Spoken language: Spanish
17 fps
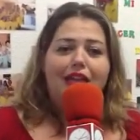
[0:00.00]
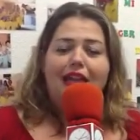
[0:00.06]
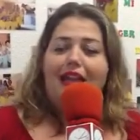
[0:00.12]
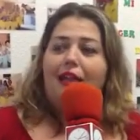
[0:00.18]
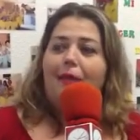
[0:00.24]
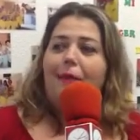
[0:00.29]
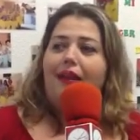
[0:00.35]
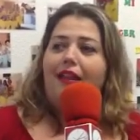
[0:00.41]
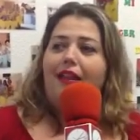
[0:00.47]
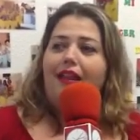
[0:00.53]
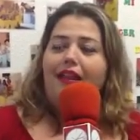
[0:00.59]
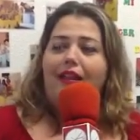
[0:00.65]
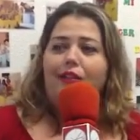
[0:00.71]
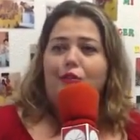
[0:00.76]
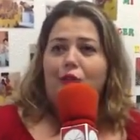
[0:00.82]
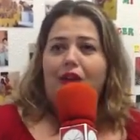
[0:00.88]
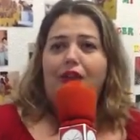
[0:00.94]
y depende
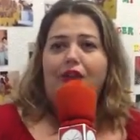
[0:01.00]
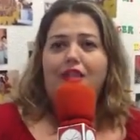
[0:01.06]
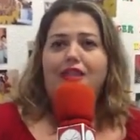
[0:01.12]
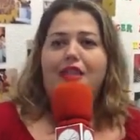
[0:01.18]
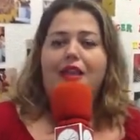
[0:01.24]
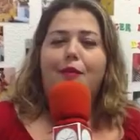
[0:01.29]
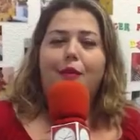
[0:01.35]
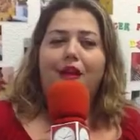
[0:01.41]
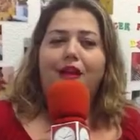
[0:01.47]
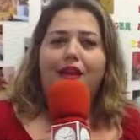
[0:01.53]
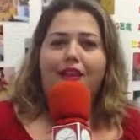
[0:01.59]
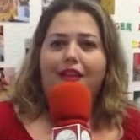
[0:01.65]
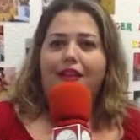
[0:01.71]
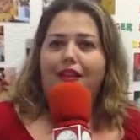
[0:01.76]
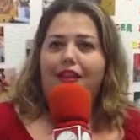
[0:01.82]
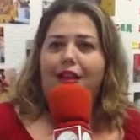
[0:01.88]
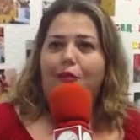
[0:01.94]
de su necesidad pues le
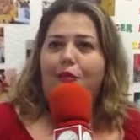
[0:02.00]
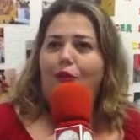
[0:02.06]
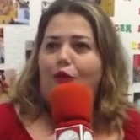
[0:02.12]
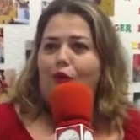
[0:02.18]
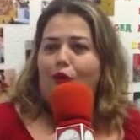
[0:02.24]
atenderemos